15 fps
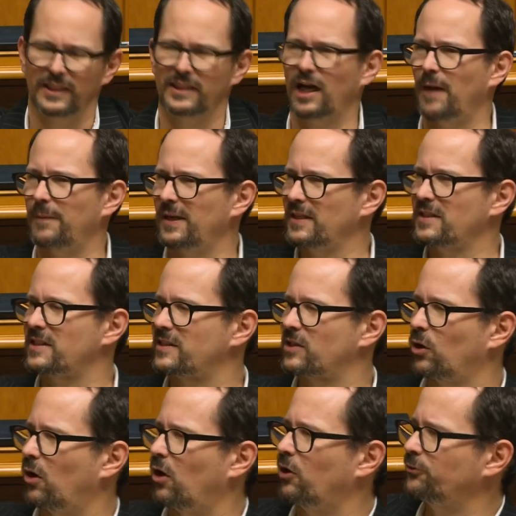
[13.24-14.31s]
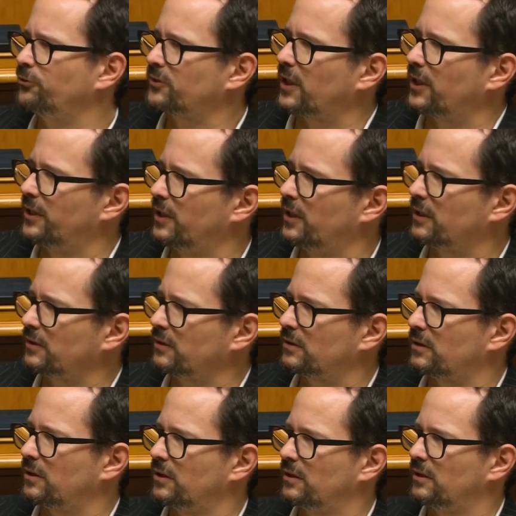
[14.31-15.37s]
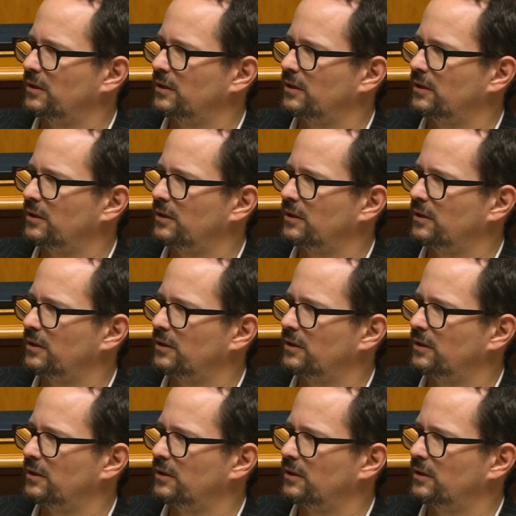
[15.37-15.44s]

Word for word: Ich habe jetzt so oft gehört,